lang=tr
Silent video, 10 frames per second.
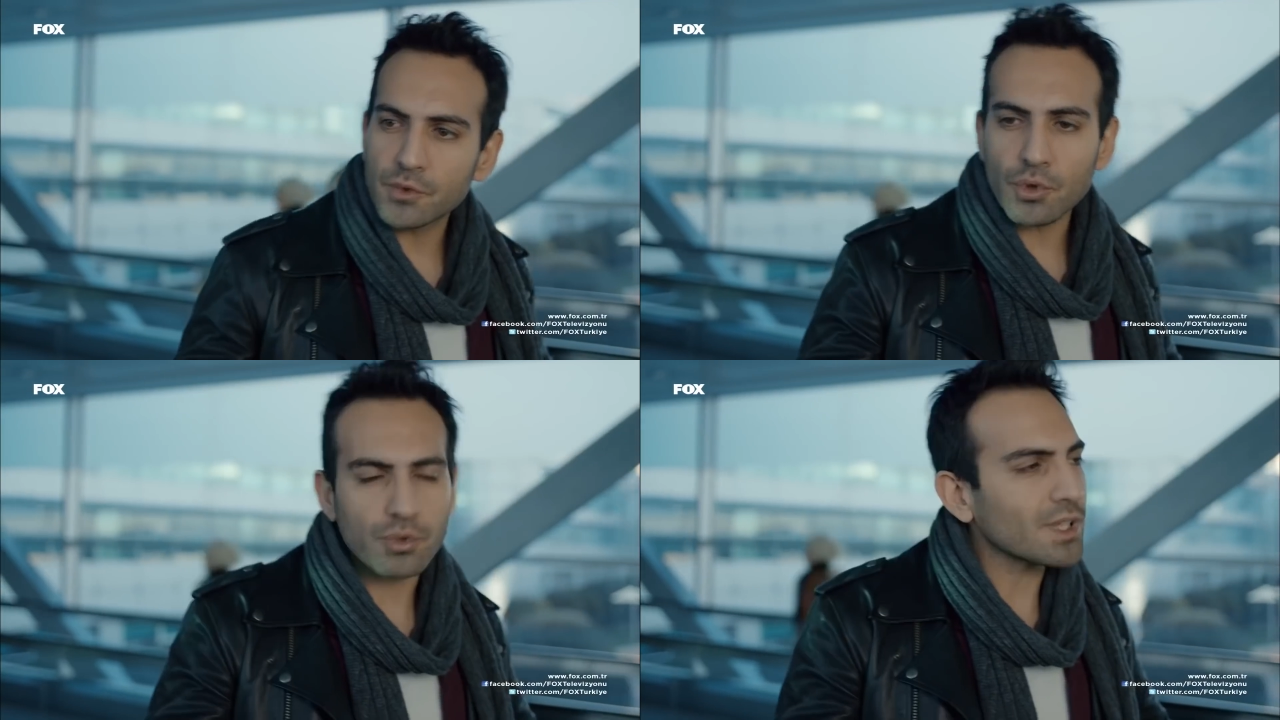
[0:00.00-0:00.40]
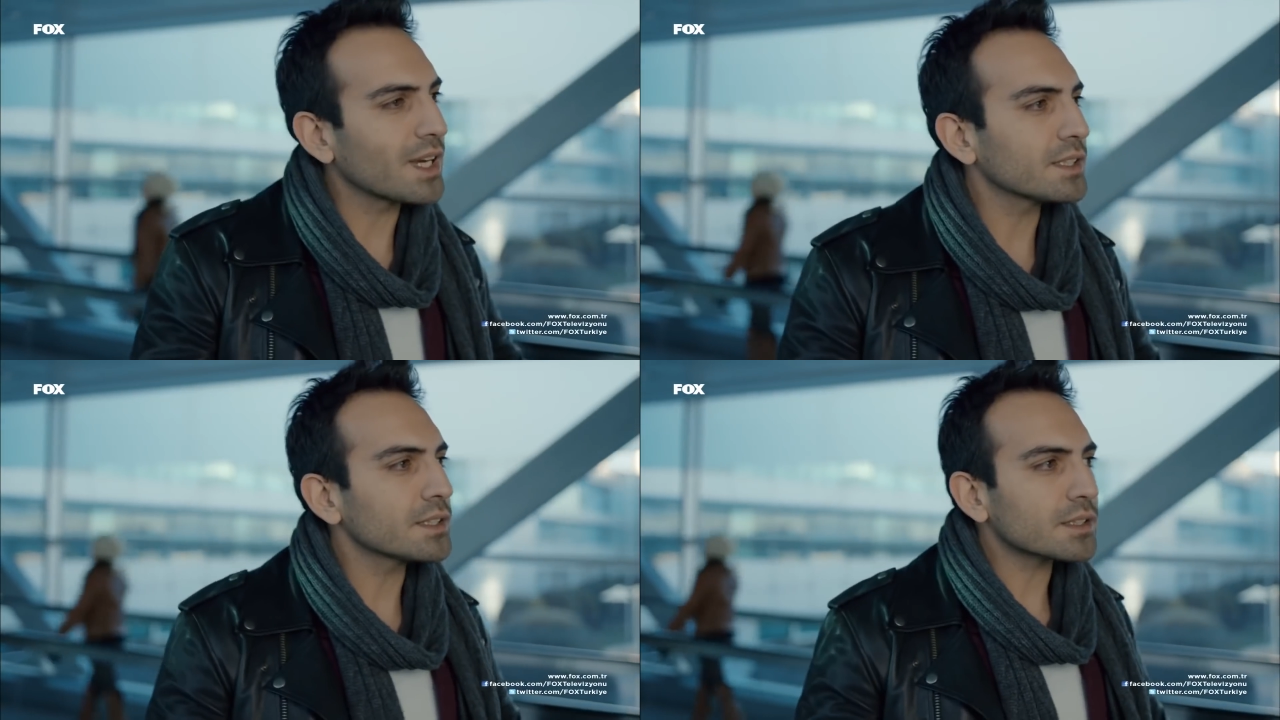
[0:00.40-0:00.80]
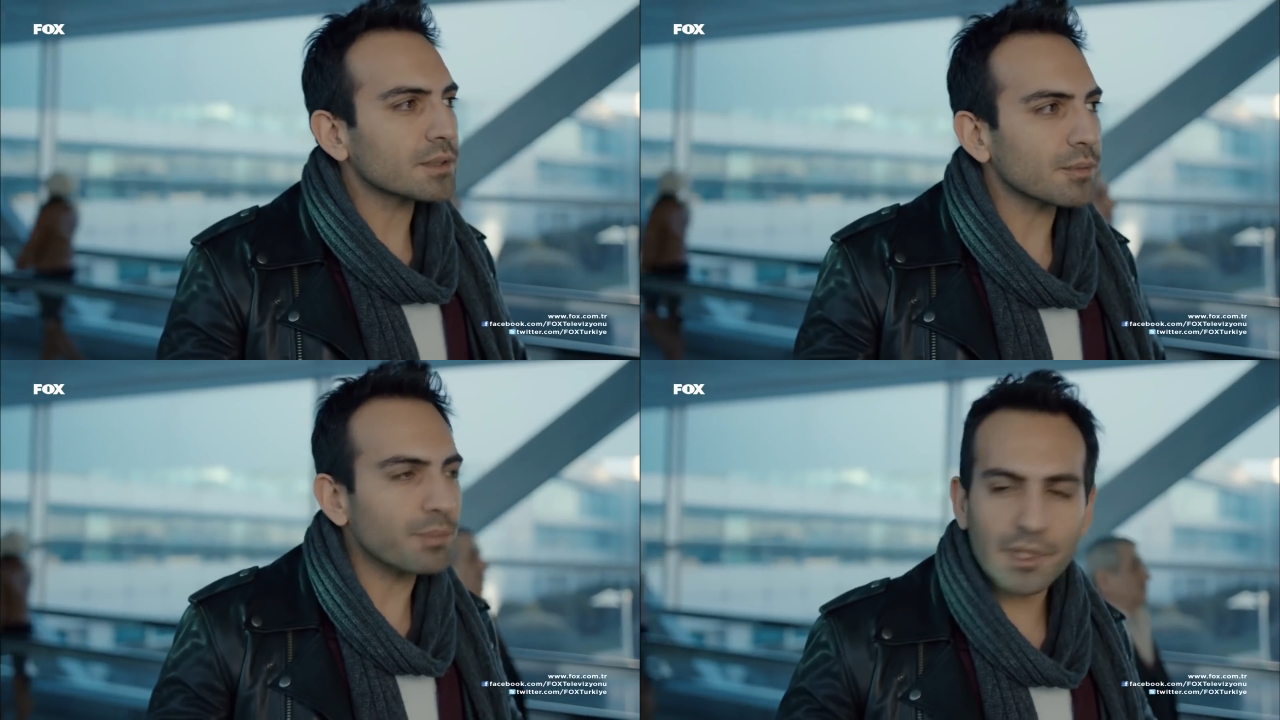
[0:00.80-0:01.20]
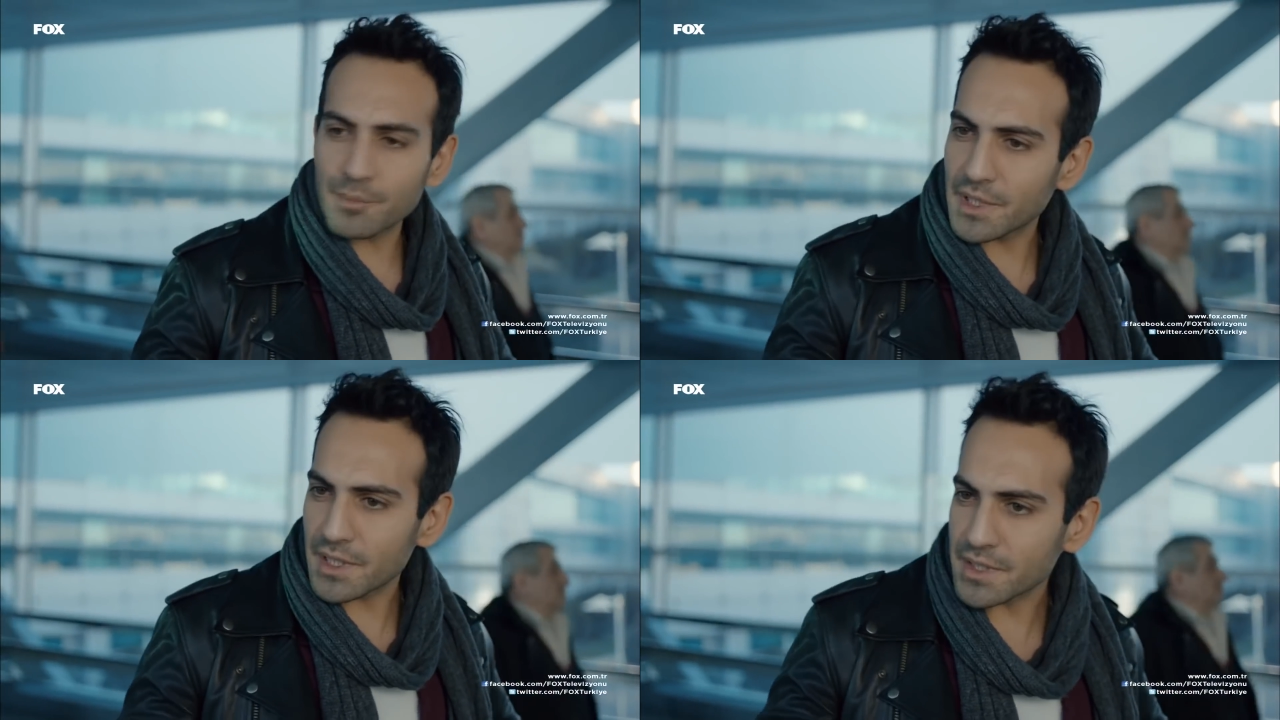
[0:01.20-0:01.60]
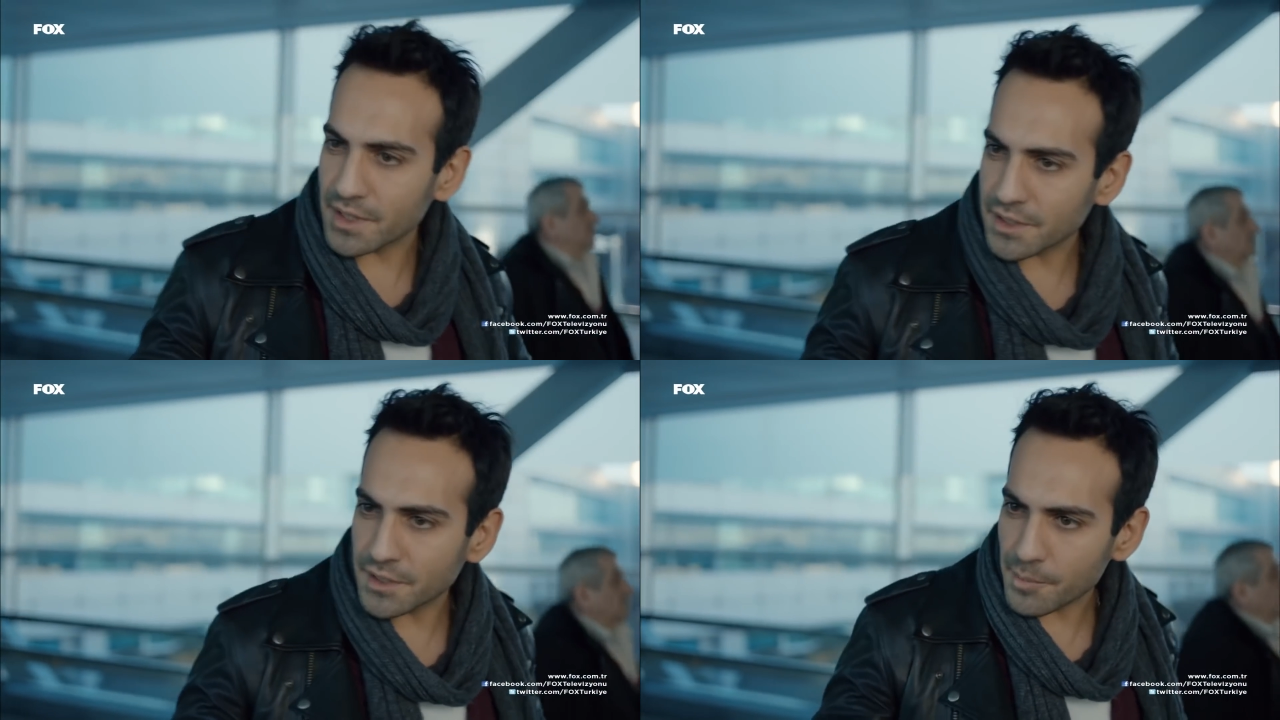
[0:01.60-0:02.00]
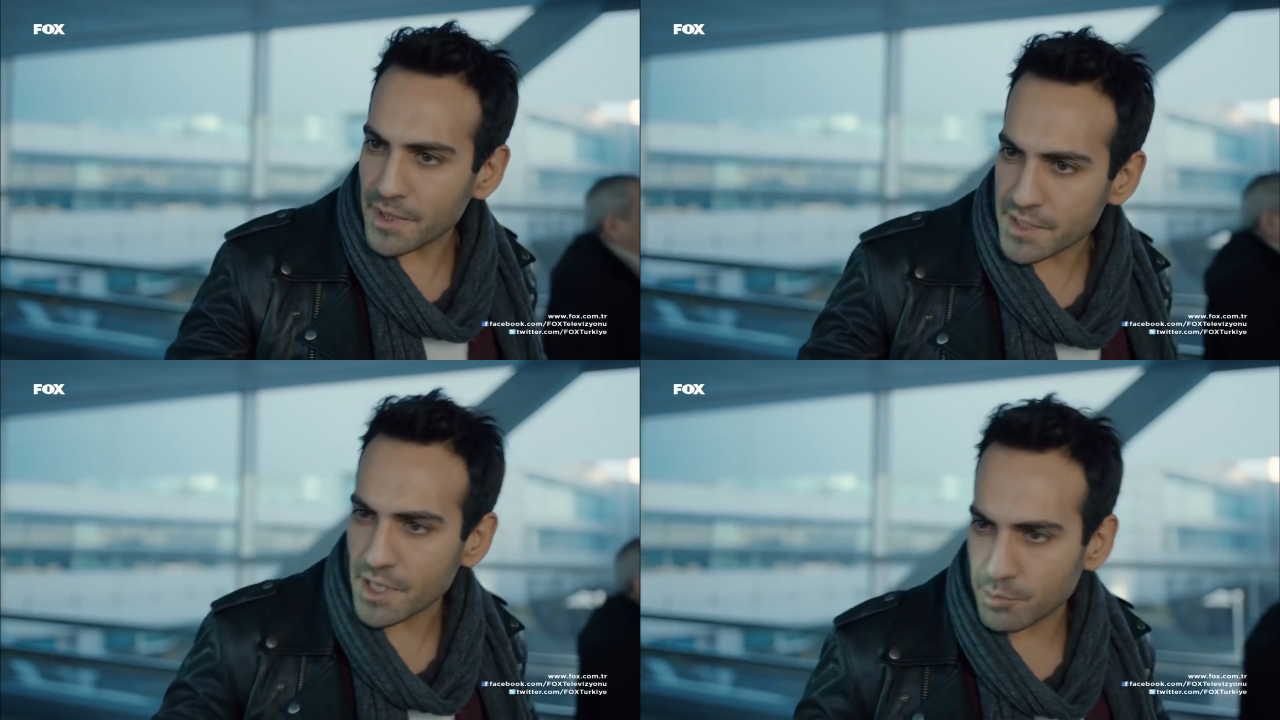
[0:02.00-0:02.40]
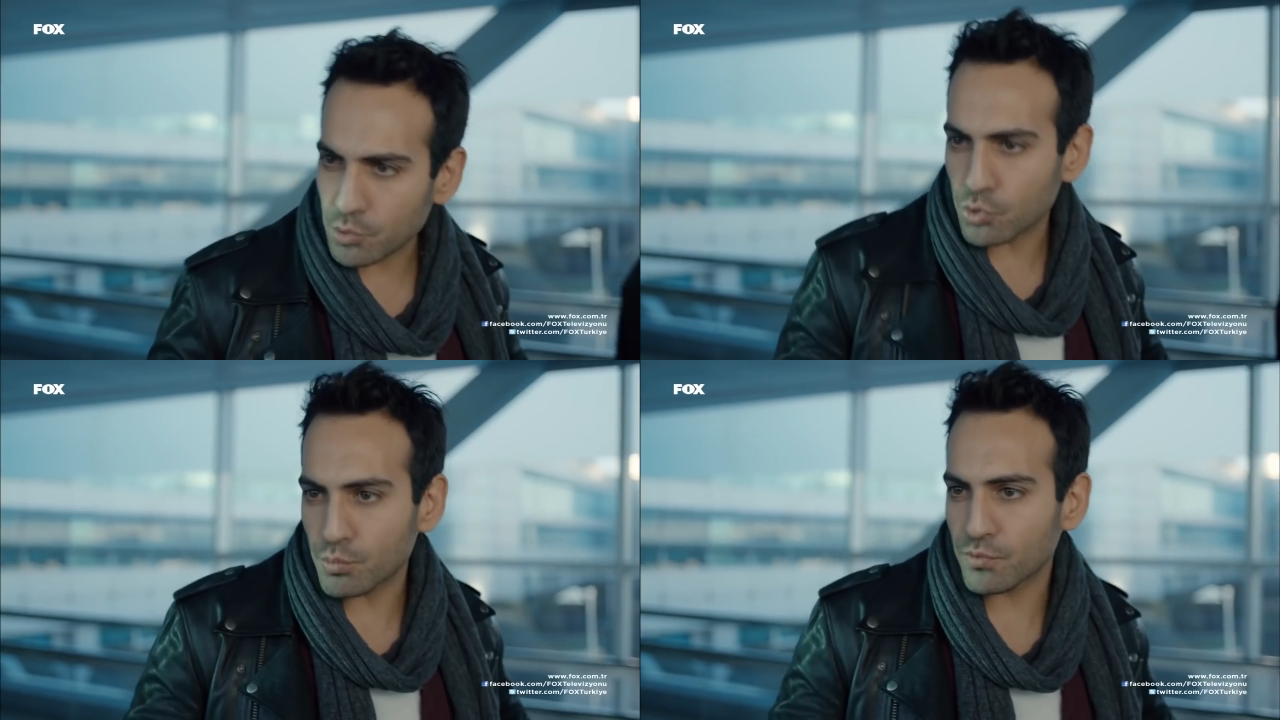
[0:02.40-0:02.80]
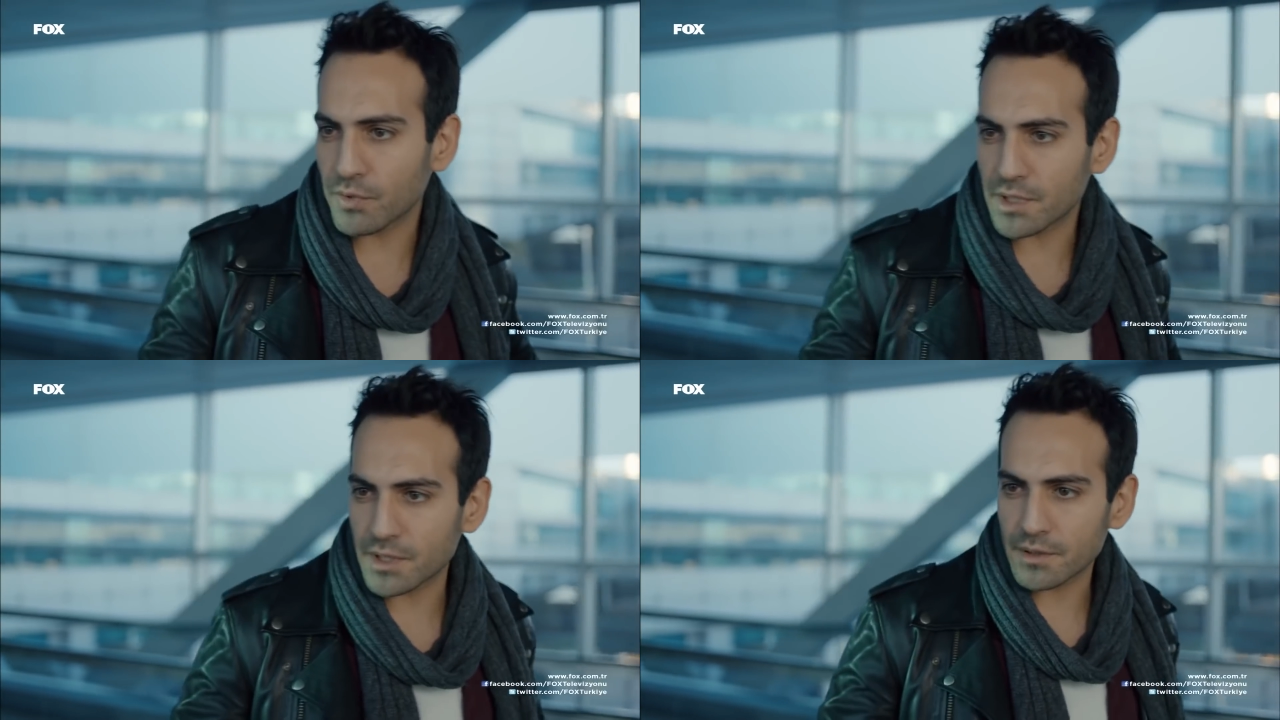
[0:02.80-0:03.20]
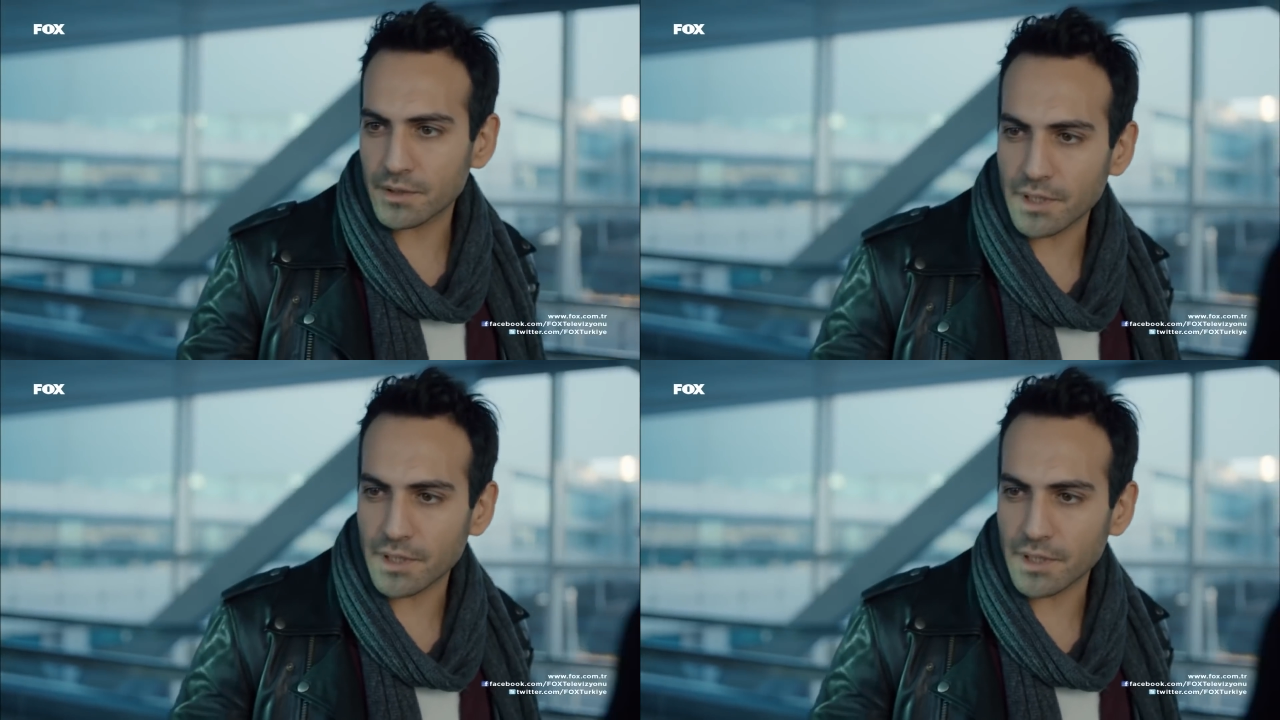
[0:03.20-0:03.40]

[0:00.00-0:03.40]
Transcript: Yok yani benim de seninkine benzer bir durumum var.